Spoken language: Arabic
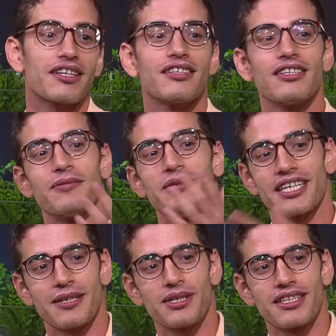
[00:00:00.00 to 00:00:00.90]
ان اللي
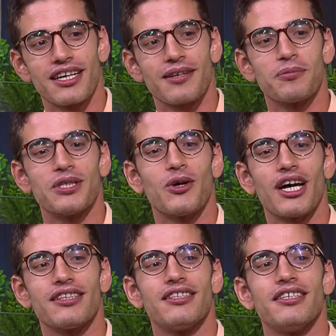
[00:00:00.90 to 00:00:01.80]
بيتعمل ده
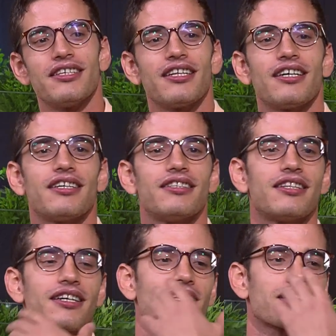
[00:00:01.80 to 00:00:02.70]
بيؤدي الى
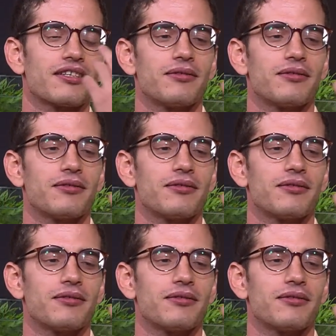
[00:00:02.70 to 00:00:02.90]
انك